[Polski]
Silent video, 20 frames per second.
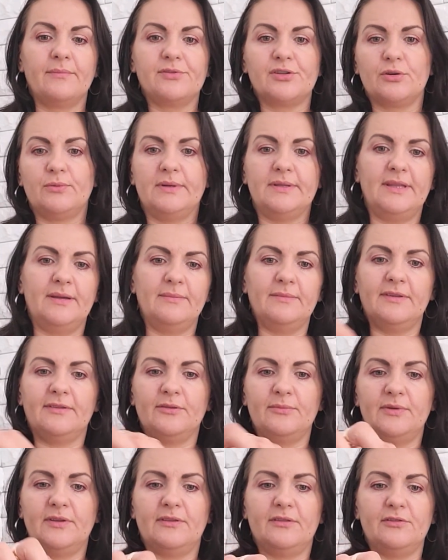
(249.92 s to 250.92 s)
przykładamy
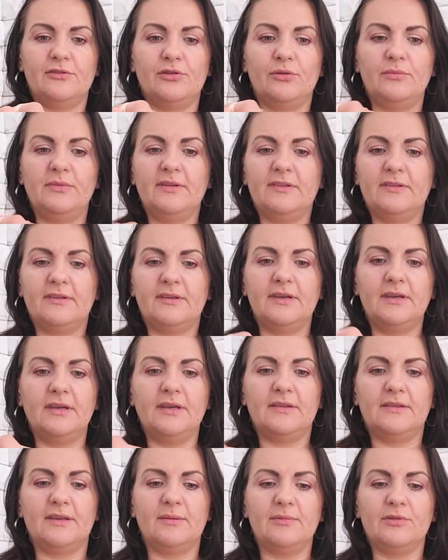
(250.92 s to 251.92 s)
sobie coś do miski
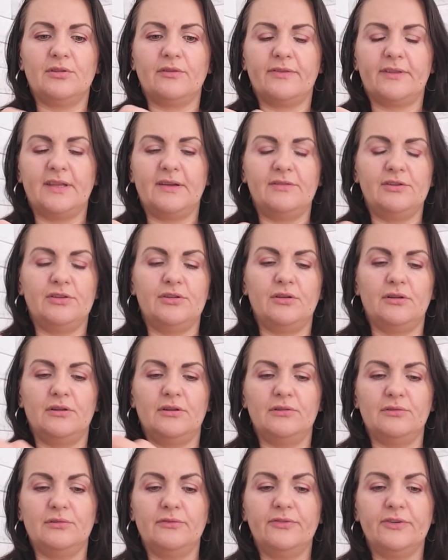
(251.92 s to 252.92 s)
i chcemy to wstawić do
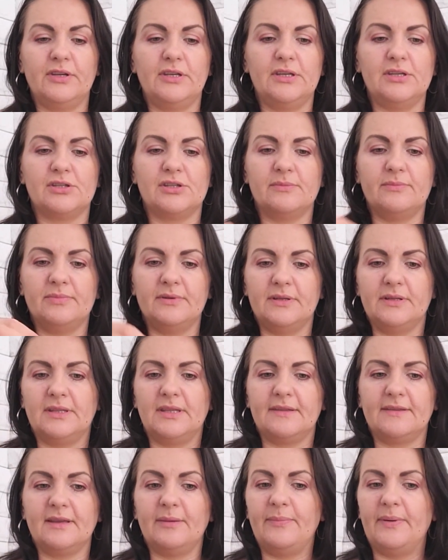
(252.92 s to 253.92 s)
lodówki i żeby
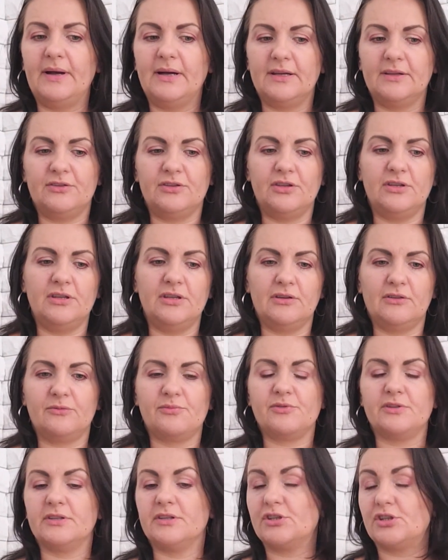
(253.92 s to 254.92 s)
te zapachy się nie
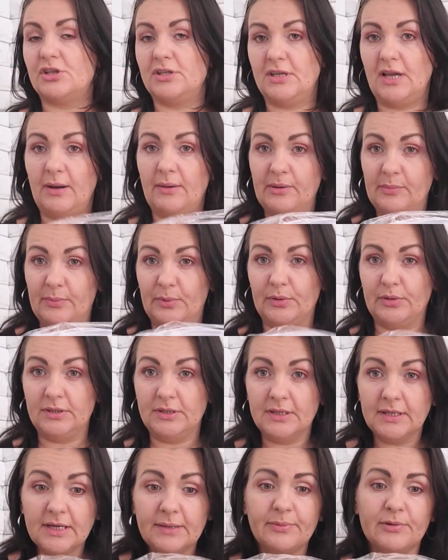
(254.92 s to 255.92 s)
rozprzestrzeniały po
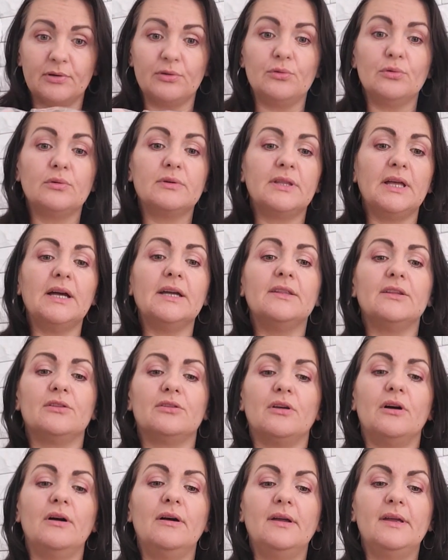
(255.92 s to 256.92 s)
innych produktach, no
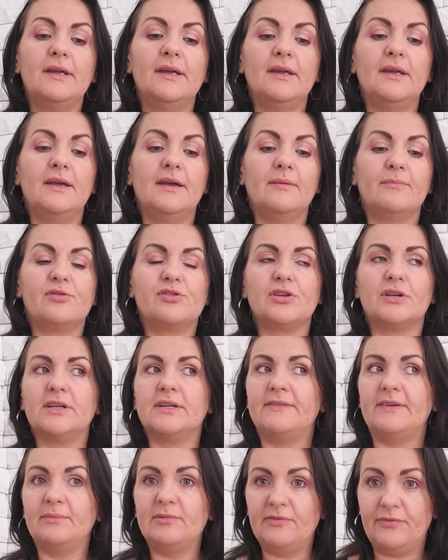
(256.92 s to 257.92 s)
to
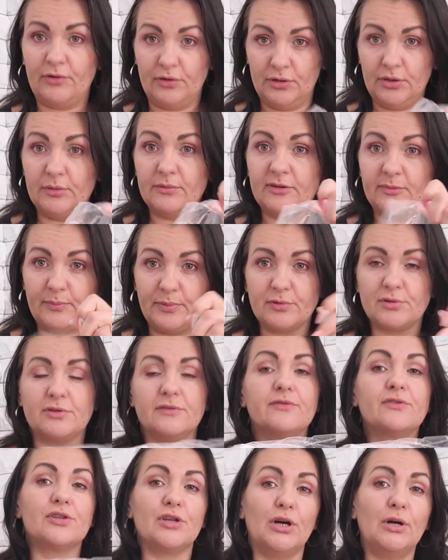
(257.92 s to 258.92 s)
przykrywamy folią
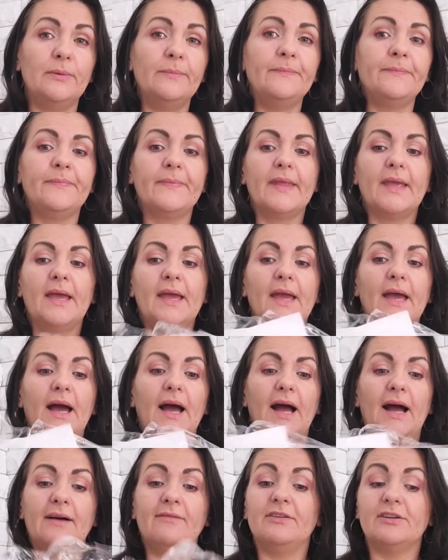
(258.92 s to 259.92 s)
spożywczą.
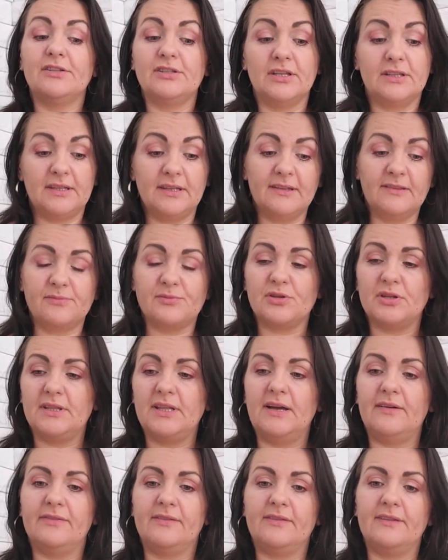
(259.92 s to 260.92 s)
A właśnie ten
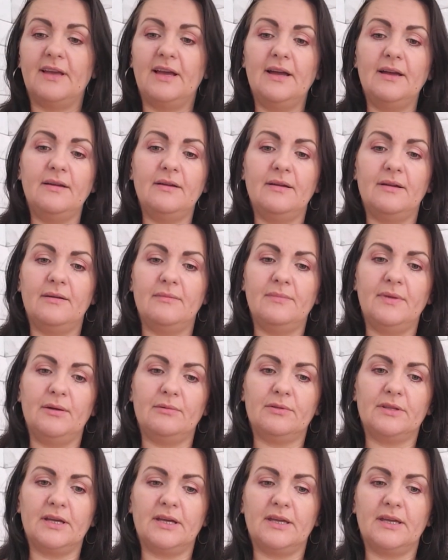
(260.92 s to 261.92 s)
sprzedawca e,
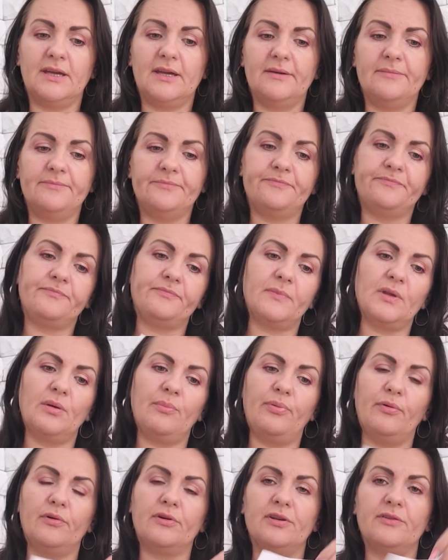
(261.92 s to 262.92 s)
miał takie
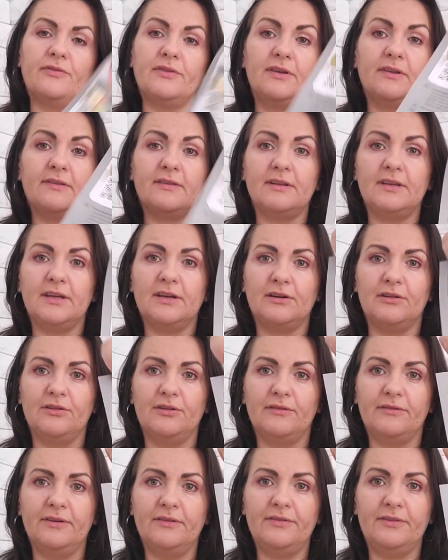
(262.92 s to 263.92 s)
pokrywki
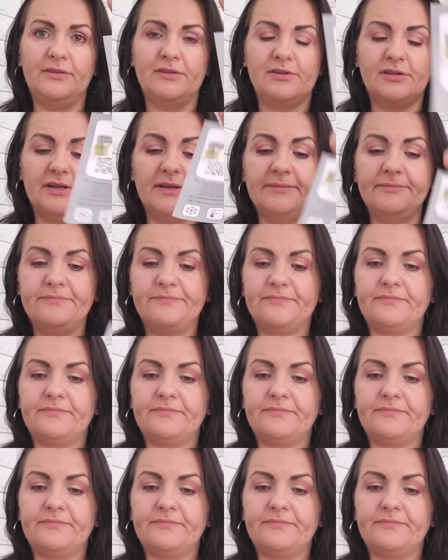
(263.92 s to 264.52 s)
silikonowe, widzicie?